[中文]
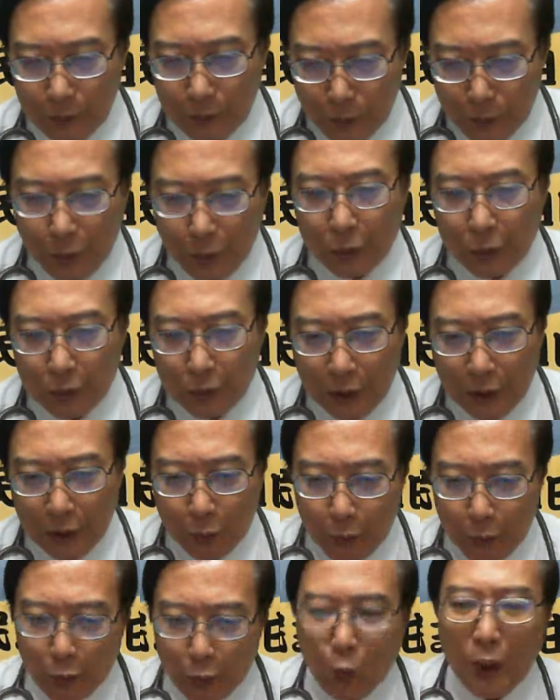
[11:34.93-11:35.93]
所有这
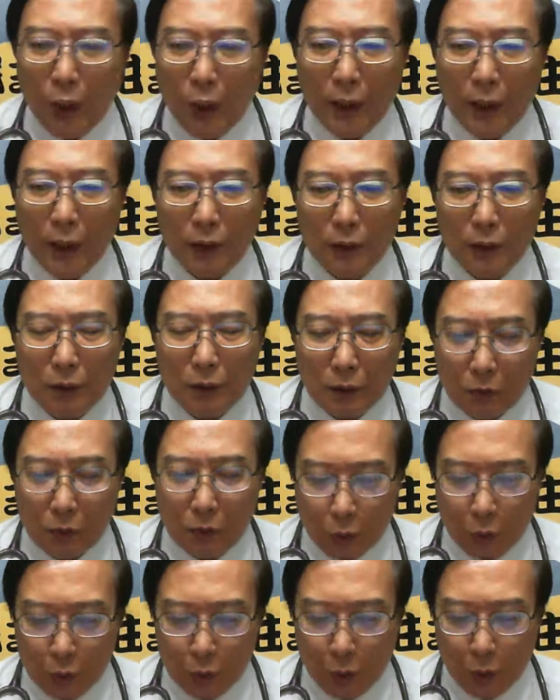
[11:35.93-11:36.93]
机关
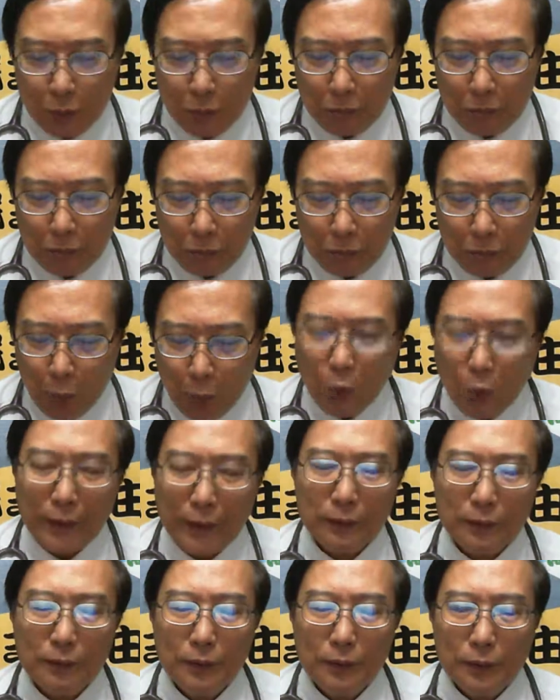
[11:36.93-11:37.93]
拢总爆发，
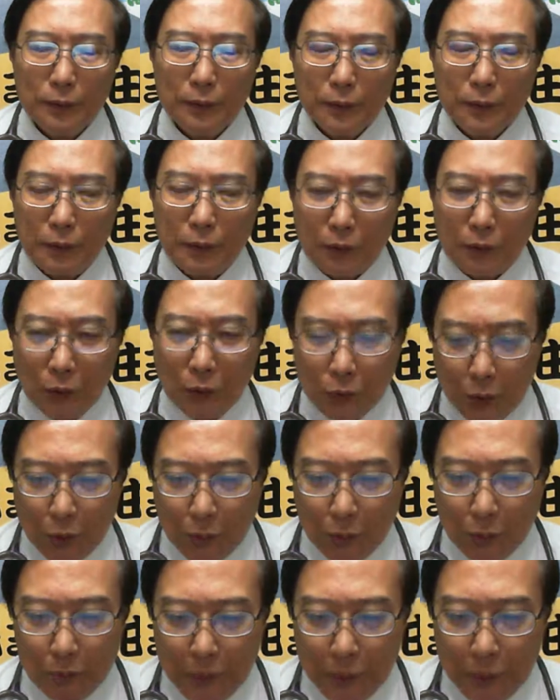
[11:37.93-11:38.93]
拢
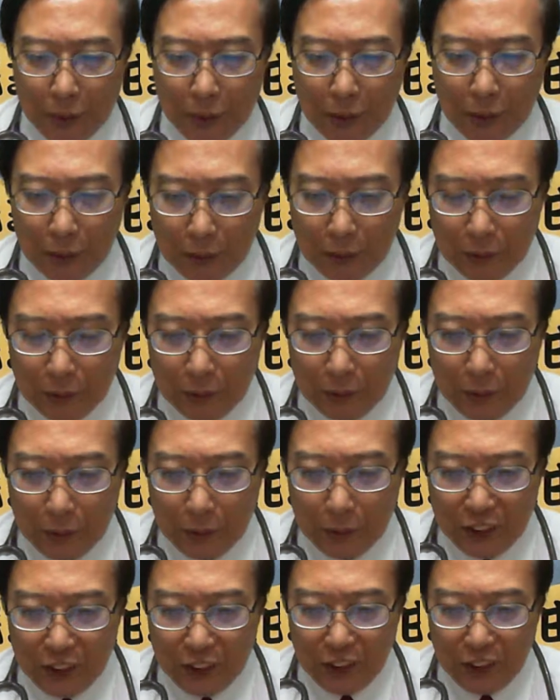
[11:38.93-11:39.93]
总比
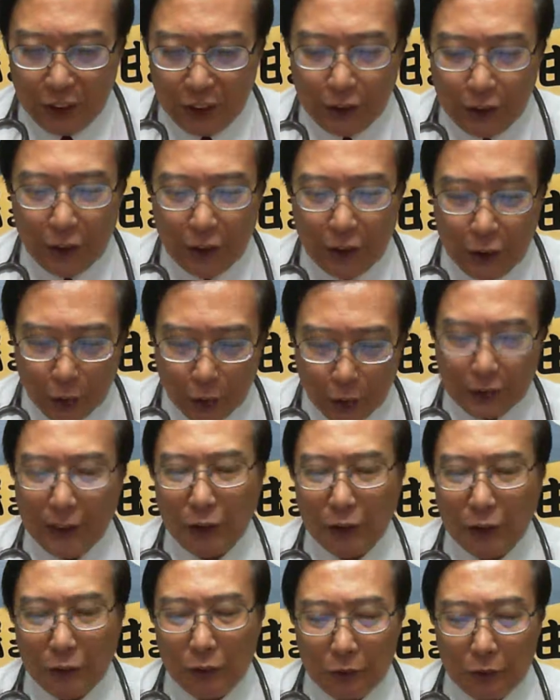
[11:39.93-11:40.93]
起底拢知
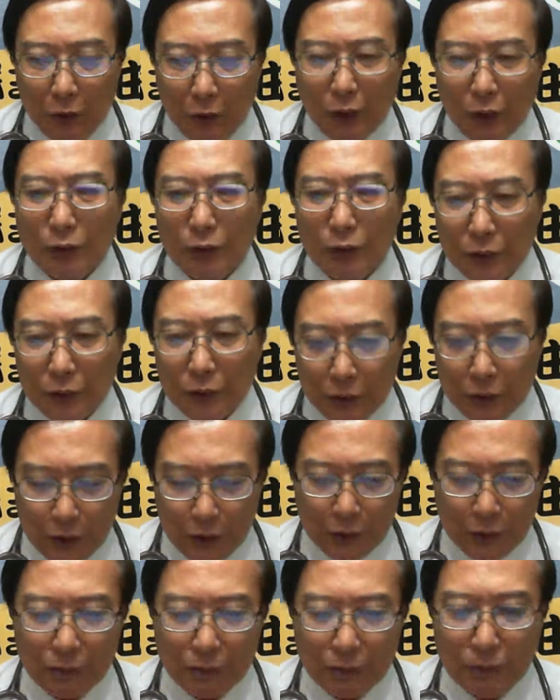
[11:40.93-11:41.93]
影讲？哦，这就
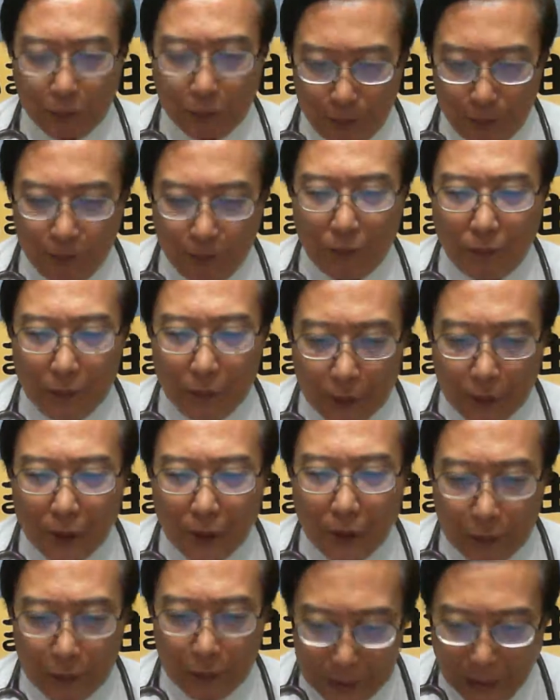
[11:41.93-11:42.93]
是
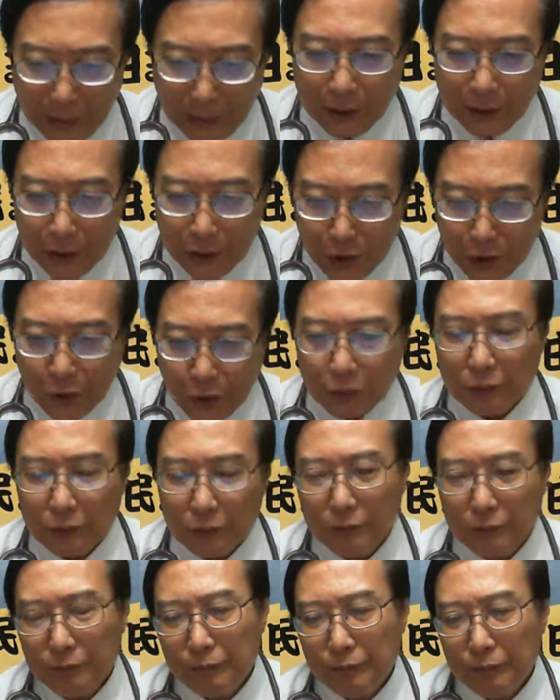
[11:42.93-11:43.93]
陈义雄，
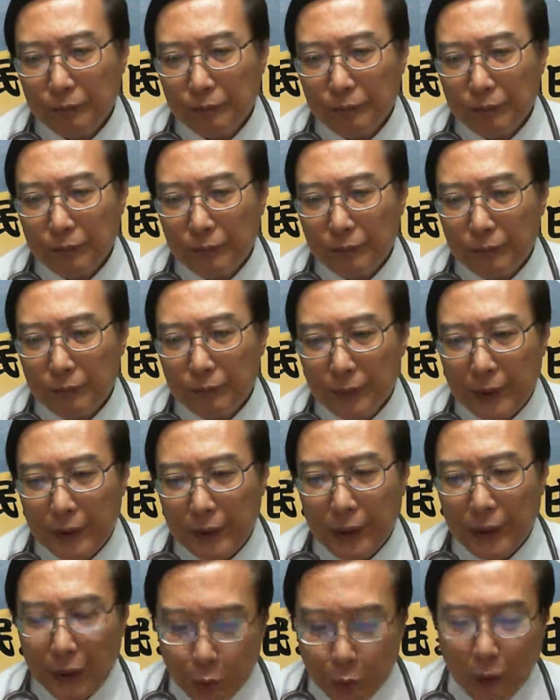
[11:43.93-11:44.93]
这
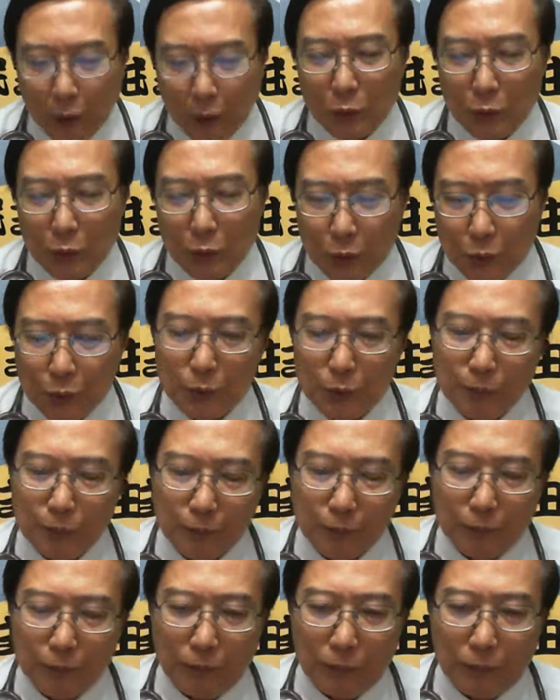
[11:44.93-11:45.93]
个极端分子。
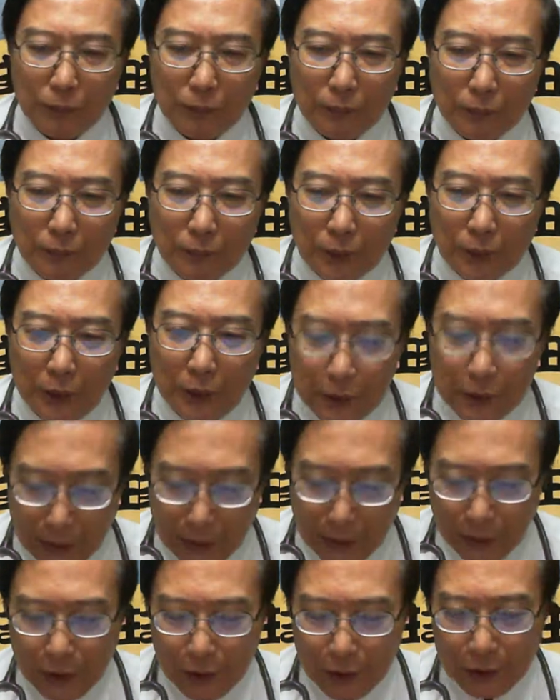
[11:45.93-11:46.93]
伊
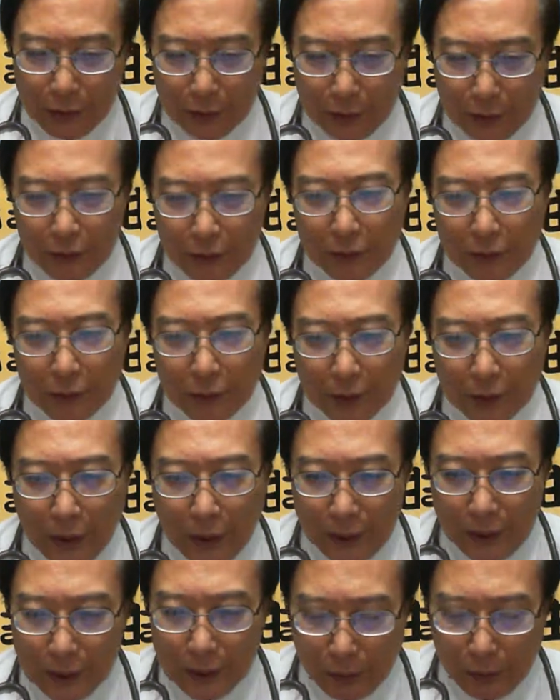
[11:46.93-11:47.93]
曾经查
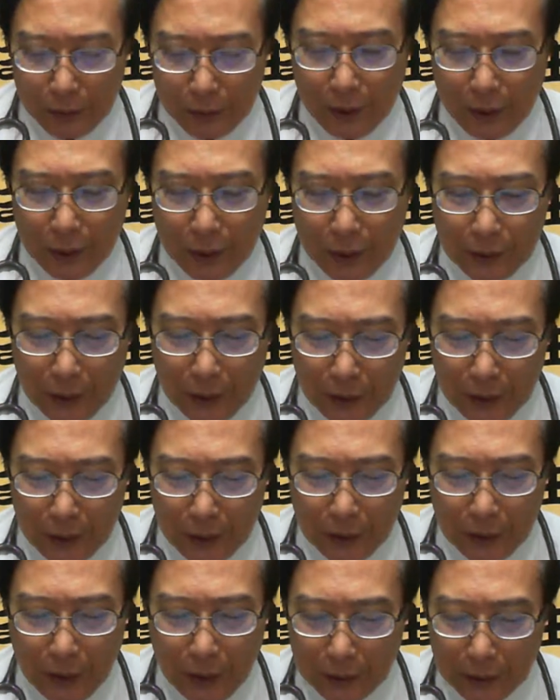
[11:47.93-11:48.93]
某囝伫遐
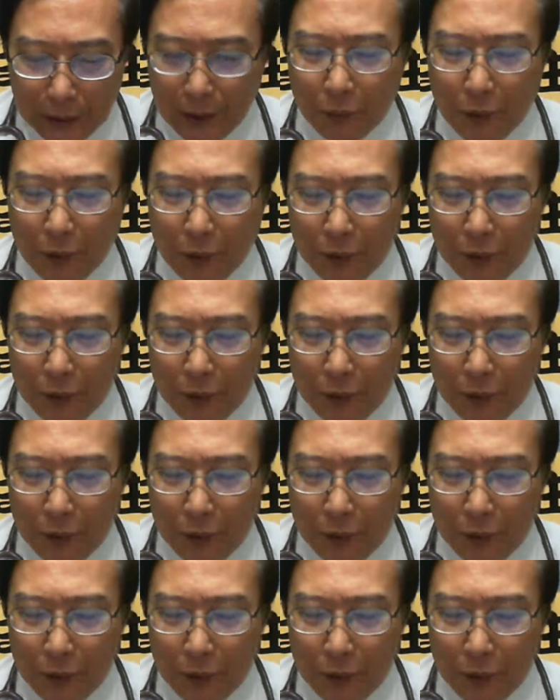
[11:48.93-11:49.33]
咧，敲电话